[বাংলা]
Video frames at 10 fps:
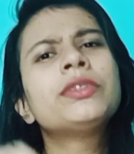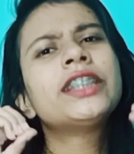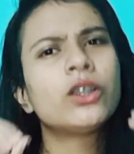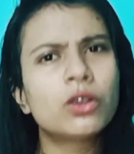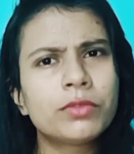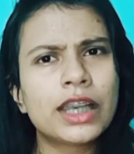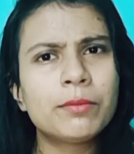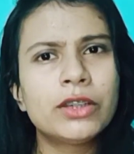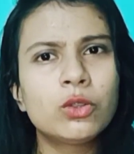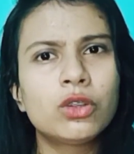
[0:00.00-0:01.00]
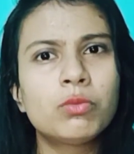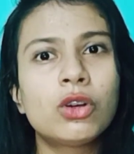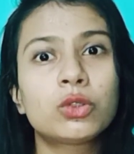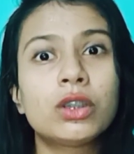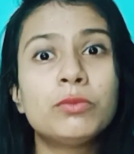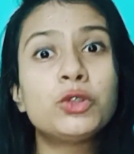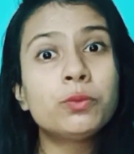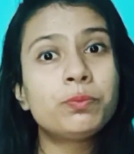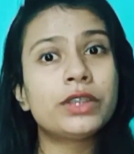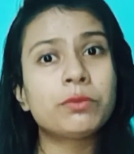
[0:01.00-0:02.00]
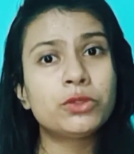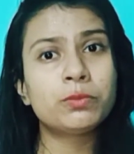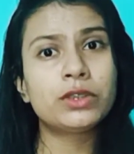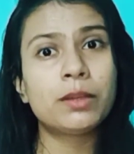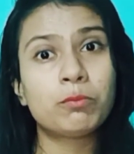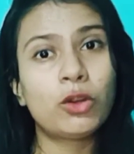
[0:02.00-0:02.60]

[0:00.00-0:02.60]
আমি সেরকম টাইপেরই করবো অত আমি চুপচাপ চুপচাপ